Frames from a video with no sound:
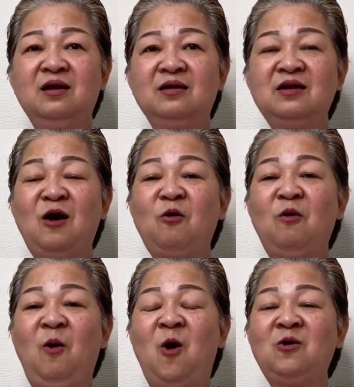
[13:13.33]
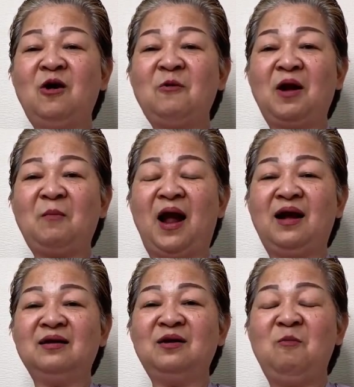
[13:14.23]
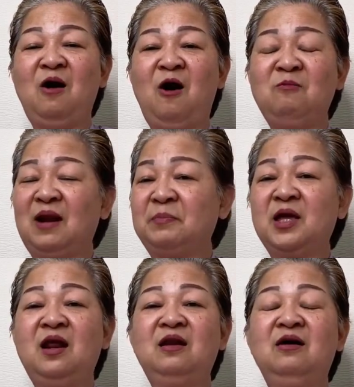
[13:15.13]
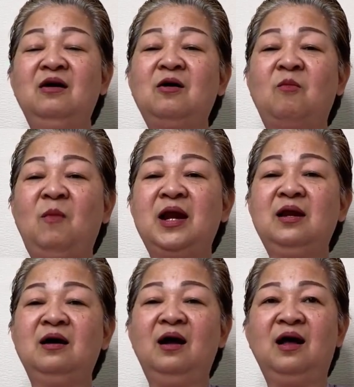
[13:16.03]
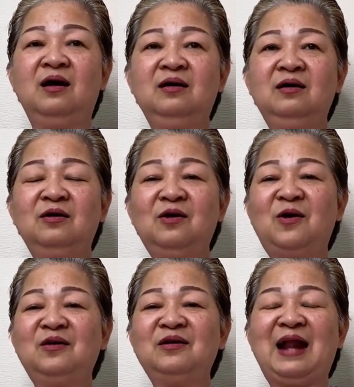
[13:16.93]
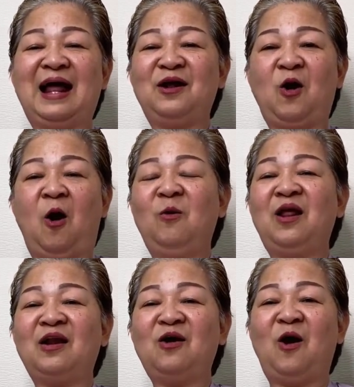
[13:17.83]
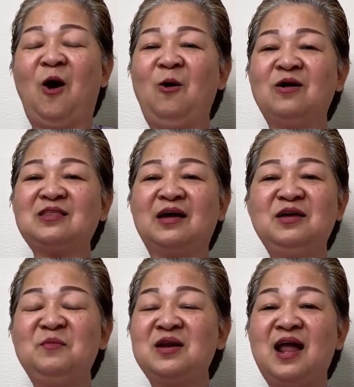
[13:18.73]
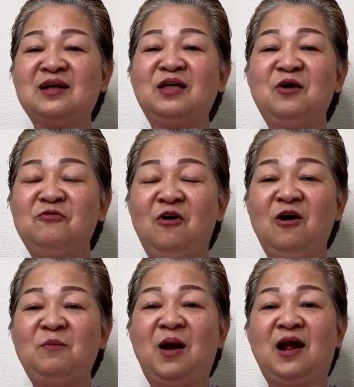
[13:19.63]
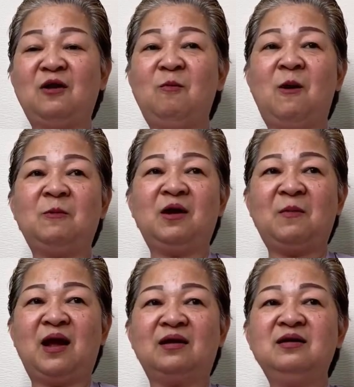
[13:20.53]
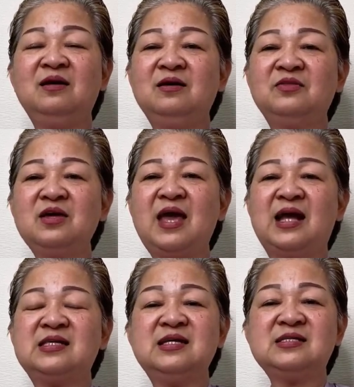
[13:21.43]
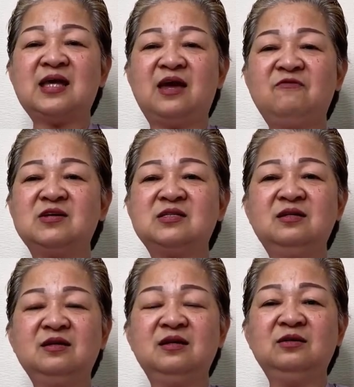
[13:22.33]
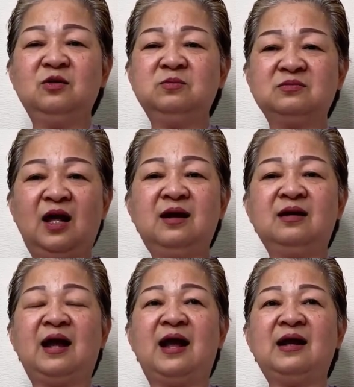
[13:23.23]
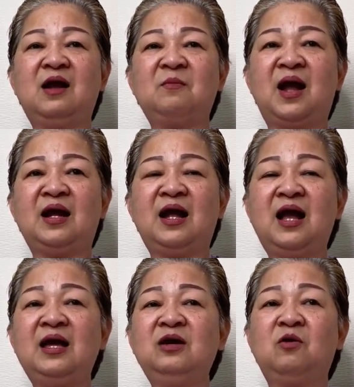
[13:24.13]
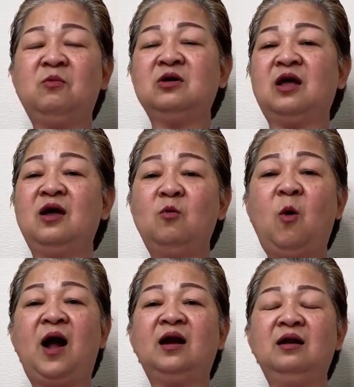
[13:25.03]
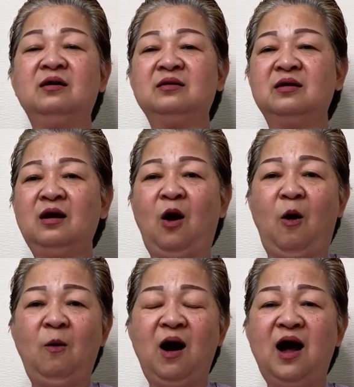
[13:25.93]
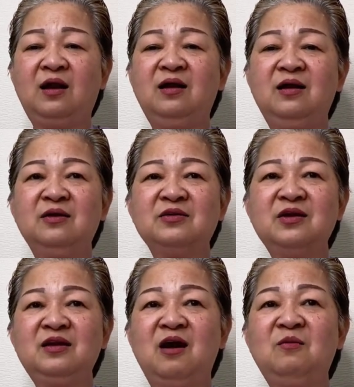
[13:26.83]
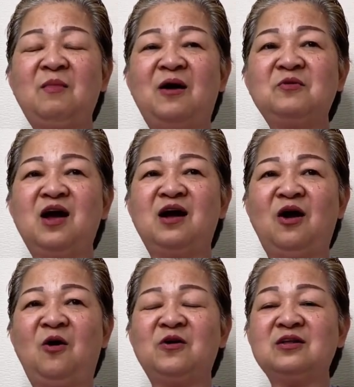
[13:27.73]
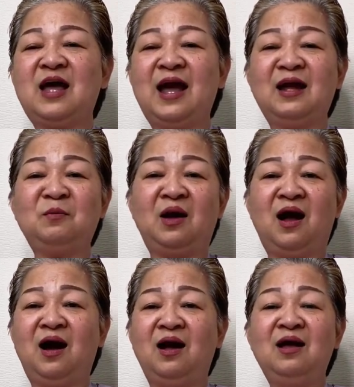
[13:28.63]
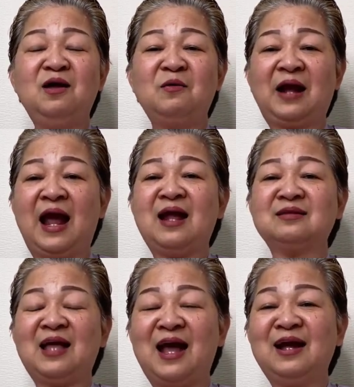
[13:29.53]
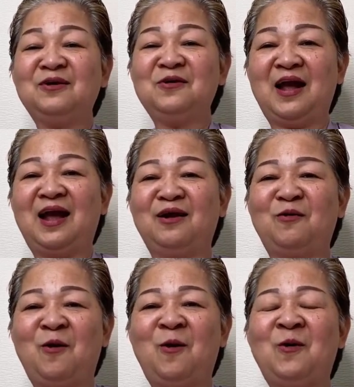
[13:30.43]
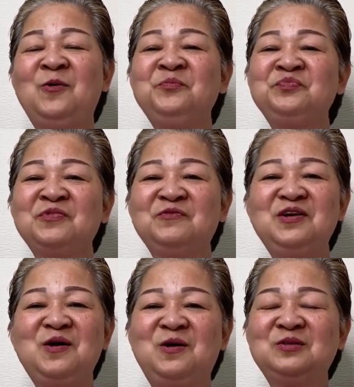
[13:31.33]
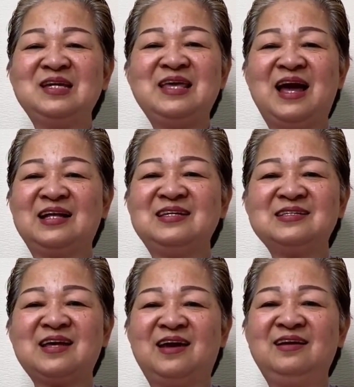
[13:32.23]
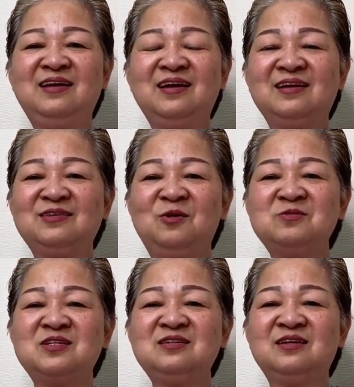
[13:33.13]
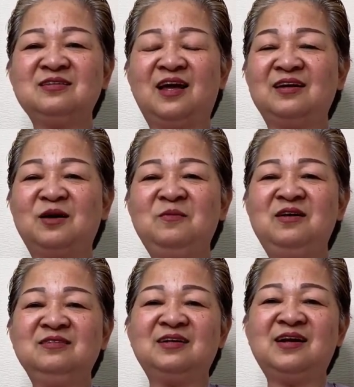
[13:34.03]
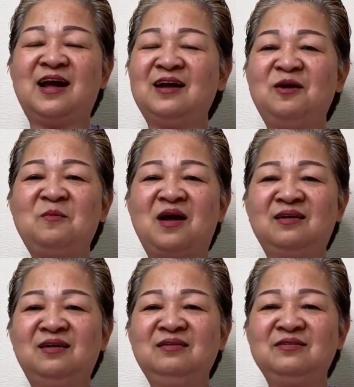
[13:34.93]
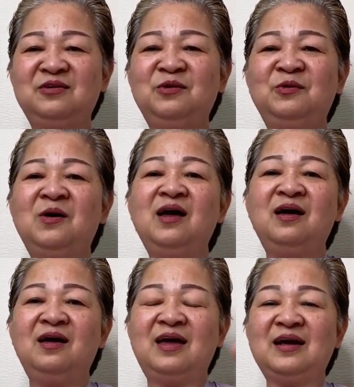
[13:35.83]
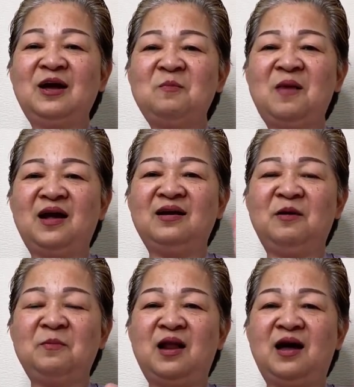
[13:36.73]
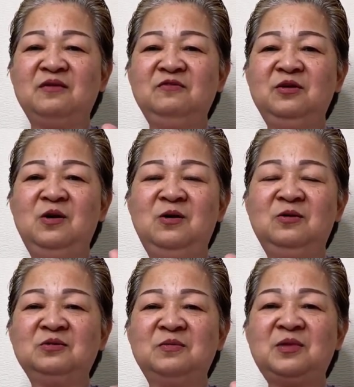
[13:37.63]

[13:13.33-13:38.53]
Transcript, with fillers: nó đâu có muộn đâu các bạn đúng không lập gia đình nữa nó cũng bị nữa à nó đã nó khổ là nó khổ rồi tại vì mình đang thiếu phước mà đúng không các bạn tôi già chia sẻ và xin kính chúc tất cả các bạn ai cũng có thể quăng được chữ khổ hết chứ đừng bao giờ ngồi đó than mà hờ càng than nó càng khổ video tiết già chia sẻ đến đây kết thúc xin chân thành cảm ơn tất cả các bạn rất nhiều hẹn các bạn gặp lại video tiếp